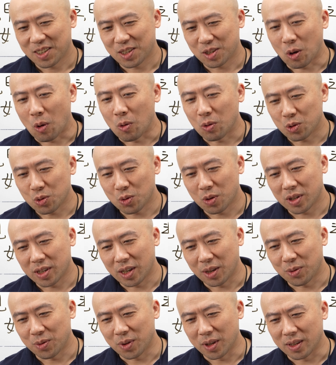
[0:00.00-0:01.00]
工作
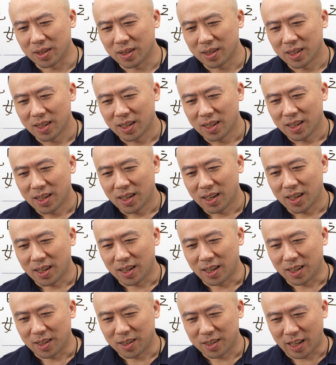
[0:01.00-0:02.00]
人员，哎、
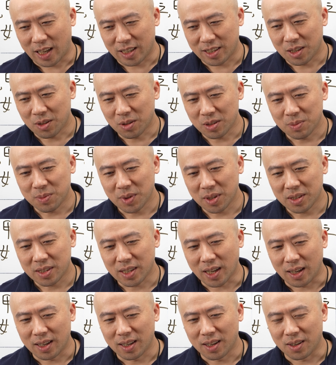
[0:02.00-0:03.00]
欸，哪间公司不能
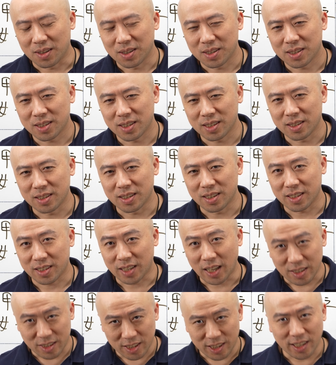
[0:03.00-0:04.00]
讲哈？是
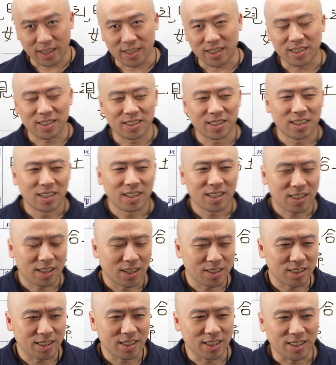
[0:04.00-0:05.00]
科技业的，科
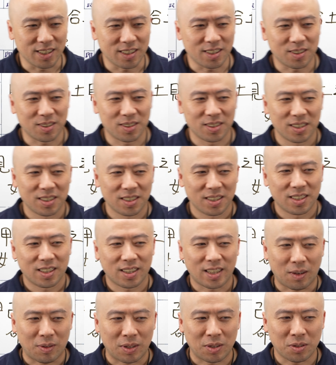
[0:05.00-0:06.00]
技业的哈，
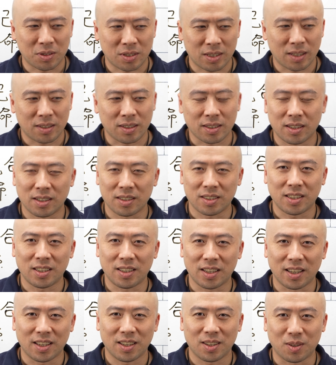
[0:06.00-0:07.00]
台湾都知道的科技
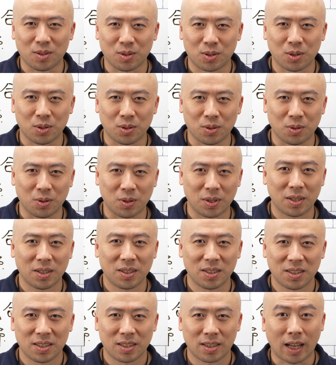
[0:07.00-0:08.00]
业哦，就
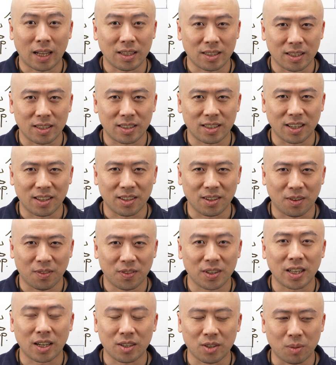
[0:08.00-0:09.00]
那几间哦，
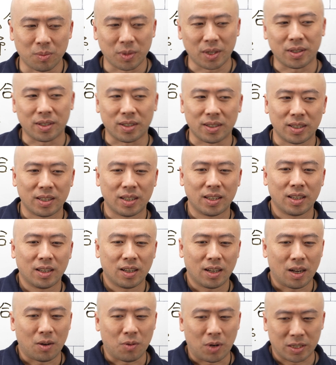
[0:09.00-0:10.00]
非常有名的
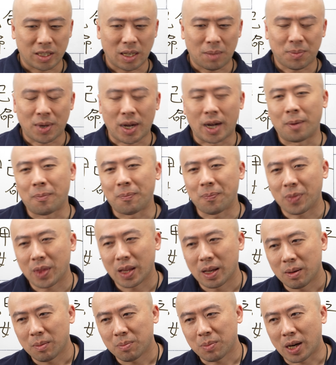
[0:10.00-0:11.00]
啊。往上爬，
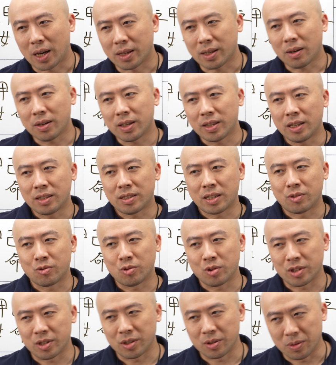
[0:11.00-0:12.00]
爬到一定程
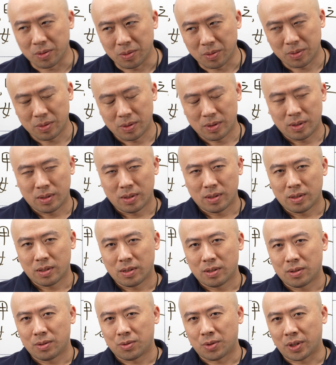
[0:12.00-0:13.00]
度之后，
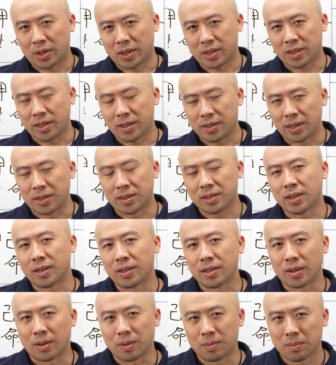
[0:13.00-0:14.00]
觉得这人
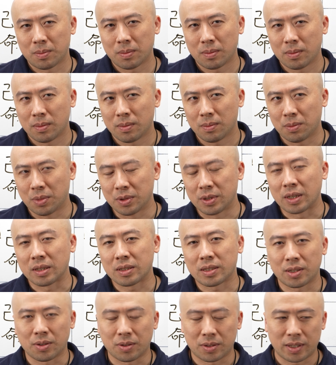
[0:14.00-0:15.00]
生哦，不能
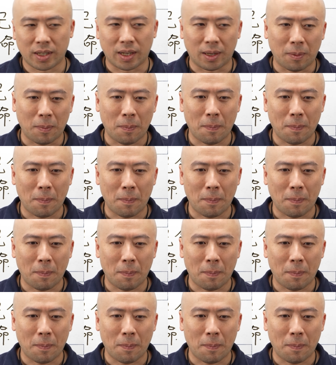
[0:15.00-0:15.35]
只有这样，